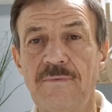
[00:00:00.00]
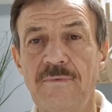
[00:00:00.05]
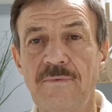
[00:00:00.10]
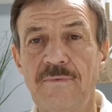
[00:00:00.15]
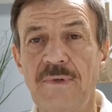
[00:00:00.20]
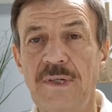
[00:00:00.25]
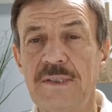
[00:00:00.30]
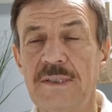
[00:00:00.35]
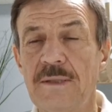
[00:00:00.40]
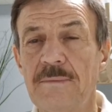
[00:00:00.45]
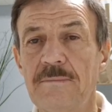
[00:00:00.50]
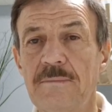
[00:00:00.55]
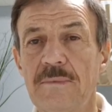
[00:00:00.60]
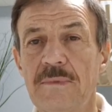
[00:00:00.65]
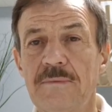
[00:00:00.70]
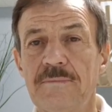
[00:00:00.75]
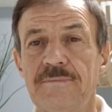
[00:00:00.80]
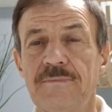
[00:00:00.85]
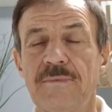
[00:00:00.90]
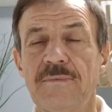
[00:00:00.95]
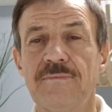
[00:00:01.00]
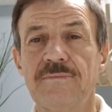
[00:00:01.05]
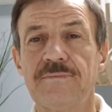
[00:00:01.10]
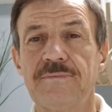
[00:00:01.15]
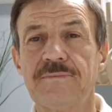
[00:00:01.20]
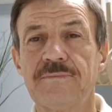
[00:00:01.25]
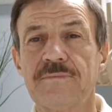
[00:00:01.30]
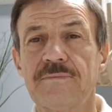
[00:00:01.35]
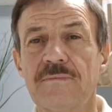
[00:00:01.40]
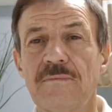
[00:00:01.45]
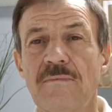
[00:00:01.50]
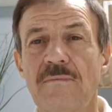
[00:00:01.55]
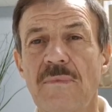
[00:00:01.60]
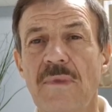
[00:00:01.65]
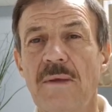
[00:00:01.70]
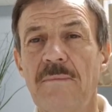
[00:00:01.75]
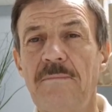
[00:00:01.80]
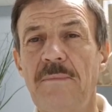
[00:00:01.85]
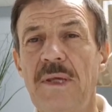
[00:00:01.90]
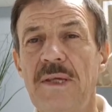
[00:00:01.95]
в этом
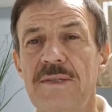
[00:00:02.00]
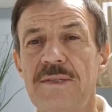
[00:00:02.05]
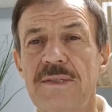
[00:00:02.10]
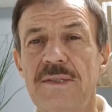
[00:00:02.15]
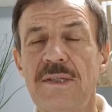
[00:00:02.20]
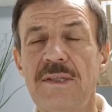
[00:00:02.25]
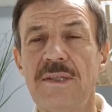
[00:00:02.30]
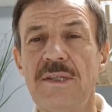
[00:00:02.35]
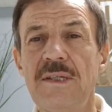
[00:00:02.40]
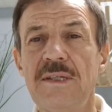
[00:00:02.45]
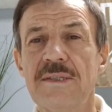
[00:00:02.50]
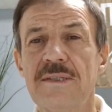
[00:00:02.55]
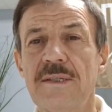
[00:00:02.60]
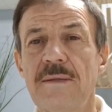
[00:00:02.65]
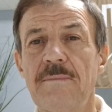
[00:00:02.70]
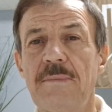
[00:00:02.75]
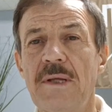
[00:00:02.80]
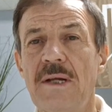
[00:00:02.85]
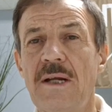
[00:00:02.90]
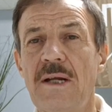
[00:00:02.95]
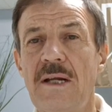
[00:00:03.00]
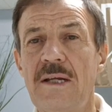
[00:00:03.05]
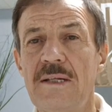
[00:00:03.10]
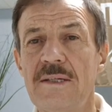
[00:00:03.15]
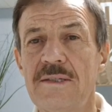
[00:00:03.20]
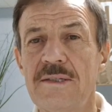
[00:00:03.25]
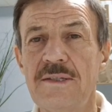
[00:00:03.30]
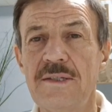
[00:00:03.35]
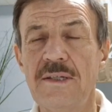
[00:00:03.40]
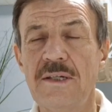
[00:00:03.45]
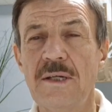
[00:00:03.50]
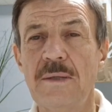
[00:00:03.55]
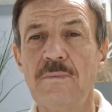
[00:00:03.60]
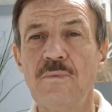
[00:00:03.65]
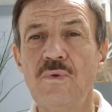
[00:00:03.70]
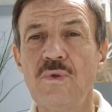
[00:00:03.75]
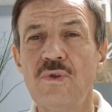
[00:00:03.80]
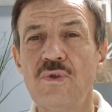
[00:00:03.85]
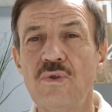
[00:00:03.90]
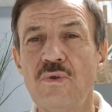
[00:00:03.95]
месте не собирались
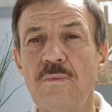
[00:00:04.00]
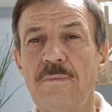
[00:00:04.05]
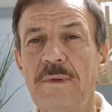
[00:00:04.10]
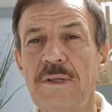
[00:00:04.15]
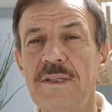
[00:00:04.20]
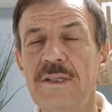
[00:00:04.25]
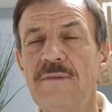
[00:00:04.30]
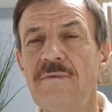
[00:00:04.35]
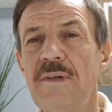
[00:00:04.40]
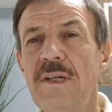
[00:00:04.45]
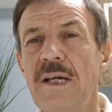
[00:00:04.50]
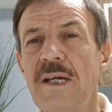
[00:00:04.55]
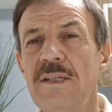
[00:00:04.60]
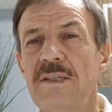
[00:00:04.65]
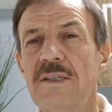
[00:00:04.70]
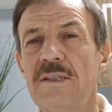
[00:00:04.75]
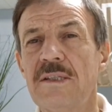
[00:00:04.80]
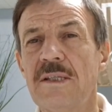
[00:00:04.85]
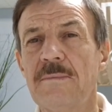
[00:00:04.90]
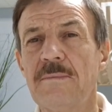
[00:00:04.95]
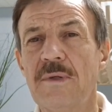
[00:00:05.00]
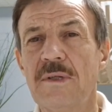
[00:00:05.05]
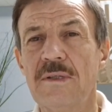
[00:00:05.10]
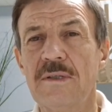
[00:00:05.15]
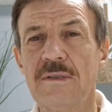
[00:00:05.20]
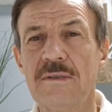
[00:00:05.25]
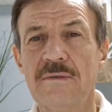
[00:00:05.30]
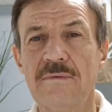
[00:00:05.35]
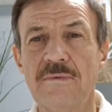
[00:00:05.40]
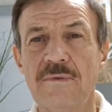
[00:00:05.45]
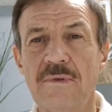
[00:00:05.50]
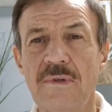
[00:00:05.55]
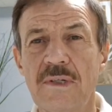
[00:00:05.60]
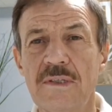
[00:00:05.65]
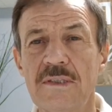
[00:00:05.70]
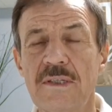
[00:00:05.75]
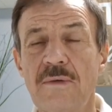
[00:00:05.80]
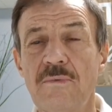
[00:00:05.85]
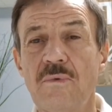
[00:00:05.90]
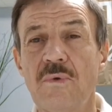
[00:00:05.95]
никому ничего предъявлять и там э,
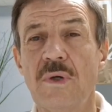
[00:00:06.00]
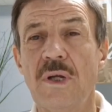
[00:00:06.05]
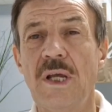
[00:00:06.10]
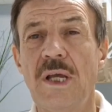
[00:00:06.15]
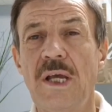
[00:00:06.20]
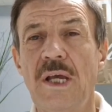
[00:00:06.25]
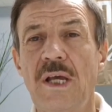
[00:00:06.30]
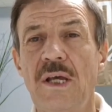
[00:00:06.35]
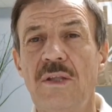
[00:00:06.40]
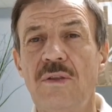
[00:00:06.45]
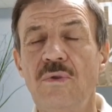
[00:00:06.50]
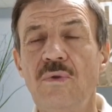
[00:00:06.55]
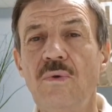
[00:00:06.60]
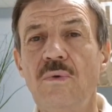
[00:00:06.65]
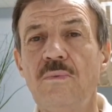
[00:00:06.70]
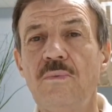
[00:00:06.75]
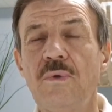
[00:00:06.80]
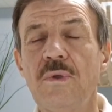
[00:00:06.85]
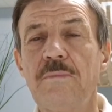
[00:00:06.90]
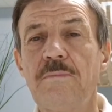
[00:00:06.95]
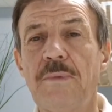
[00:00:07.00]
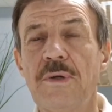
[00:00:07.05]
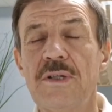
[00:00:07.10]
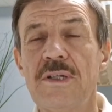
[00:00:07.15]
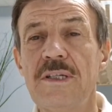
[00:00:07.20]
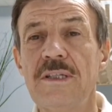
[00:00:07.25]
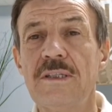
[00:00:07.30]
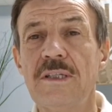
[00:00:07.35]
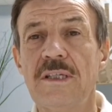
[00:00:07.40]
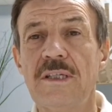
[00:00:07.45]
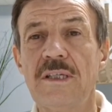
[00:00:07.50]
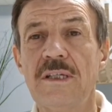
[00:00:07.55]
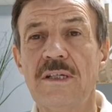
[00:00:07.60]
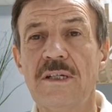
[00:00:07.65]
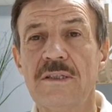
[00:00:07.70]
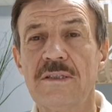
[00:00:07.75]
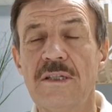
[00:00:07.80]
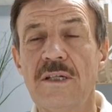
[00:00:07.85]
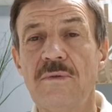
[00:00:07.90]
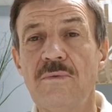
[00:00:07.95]
разговор. Но ну, вот пошли такие
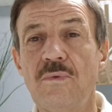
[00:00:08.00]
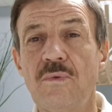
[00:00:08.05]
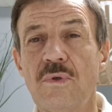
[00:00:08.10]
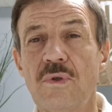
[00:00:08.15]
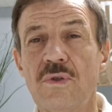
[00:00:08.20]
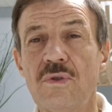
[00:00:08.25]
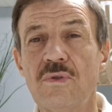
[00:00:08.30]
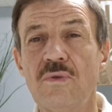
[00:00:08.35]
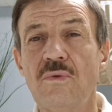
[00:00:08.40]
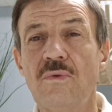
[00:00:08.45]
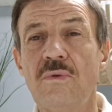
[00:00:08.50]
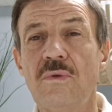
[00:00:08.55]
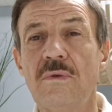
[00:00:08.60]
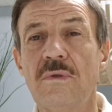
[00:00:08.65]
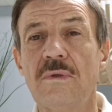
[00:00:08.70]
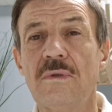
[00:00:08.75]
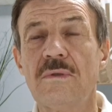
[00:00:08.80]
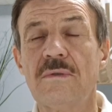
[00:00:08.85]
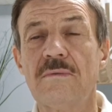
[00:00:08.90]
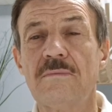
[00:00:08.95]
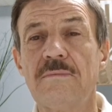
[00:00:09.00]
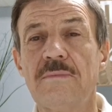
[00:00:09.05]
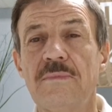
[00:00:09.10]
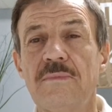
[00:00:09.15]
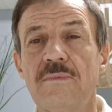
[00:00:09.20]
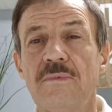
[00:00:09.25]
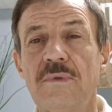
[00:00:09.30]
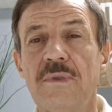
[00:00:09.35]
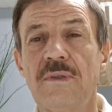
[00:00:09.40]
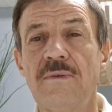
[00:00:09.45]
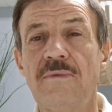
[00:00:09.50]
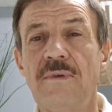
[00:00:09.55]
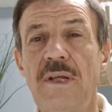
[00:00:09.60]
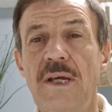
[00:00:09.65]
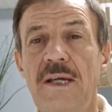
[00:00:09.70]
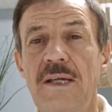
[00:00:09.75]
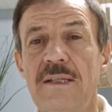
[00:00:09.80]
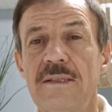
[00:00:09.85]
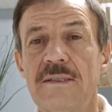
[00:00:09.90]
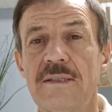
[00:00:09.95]
разговоры, что
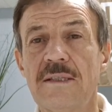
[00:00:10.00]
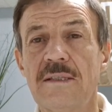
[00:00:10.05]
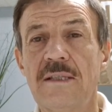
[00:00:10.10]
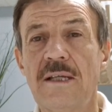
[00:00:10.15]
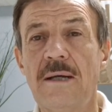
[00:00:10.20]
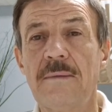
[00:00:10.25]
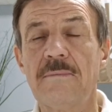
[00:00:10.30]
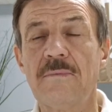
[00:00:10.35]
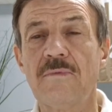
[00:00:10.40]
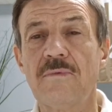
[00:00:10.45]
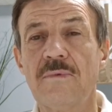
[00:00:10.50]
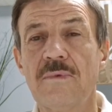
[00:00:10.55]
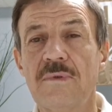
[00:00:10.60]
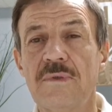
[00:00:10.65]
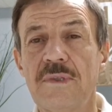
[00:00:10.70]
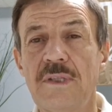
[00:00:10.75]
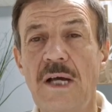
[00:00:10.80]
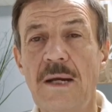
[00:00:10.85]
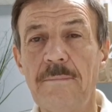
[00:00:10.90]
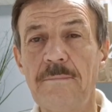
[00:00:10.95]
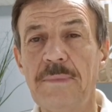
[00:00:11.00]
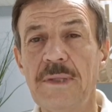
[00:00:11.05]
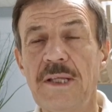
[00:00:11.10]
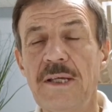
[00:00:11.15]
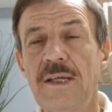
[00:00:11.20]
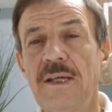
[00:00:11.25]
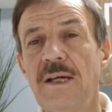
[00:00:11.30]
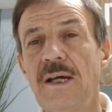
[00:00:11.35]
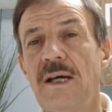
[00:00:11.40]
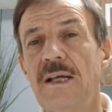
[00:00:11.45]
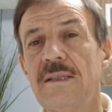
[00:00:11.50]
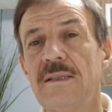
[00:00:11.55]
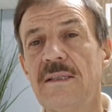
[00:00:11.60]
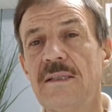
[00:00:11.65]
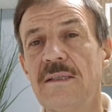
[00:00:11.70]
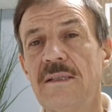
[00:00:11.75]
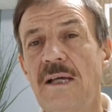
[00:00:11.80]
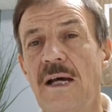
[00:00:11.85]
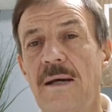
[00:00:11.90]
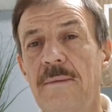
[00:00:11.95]
является там, там плагиат,
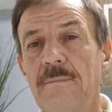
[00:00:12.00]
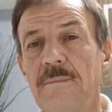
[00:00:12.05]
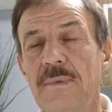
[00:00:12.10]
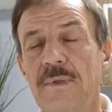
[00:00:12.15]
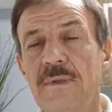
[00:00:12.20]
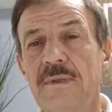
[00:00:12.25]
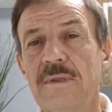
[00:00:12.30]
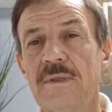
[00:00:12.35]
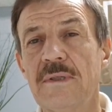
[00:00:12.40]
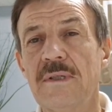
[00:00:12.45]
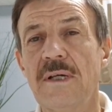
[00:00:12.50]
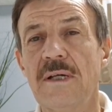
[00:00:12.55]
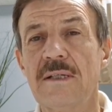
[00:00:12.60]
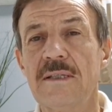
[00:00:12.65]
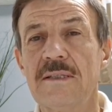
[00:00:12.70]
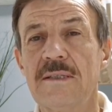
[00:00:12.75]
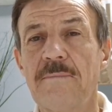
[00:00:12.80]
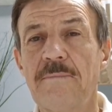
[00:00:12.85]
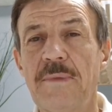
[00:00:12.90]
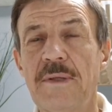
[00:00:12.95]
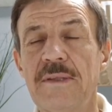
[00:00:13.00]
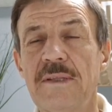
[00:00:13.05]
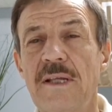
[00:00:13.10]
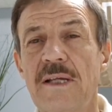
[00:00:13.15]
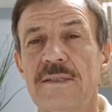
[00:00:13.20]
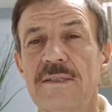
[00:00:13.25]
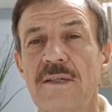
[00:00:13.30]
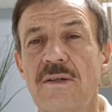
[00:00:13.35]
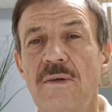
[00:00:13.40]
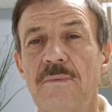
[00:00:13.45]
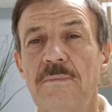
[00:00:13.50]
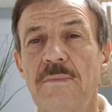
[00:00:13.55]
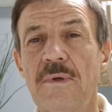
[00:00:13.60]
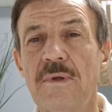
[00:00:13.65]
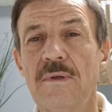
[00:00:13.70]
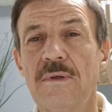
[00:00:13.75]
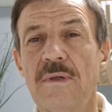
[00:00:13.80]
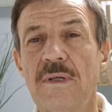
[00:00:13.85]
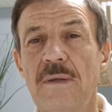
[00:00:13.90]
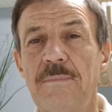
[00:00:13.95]
там, э, как говорится, под нас
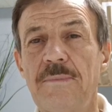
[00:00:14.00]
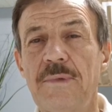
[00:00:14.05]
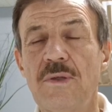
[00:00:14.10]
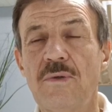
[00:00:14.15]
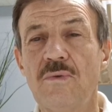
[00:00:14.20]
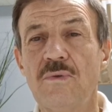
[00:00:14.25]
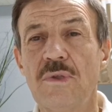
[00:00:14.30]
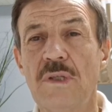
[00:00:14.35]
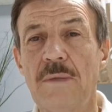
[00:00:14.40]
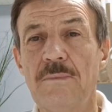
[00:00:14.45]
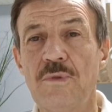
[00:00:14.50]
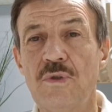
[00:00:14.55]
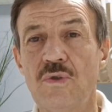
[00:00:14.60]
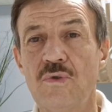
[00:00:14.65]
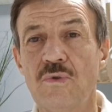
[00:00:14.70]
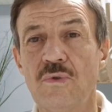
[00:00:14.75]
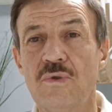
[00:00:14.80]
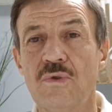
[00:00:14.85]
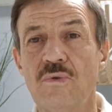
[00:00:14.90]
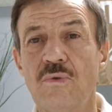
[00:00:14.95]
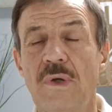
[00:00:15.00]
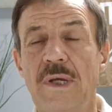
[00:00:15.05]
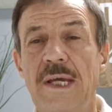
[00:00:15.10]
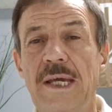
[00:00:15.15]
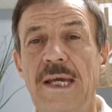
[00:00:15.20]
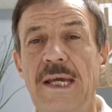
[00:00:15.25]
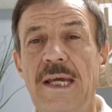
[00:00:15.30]
э, копируют, там еще что.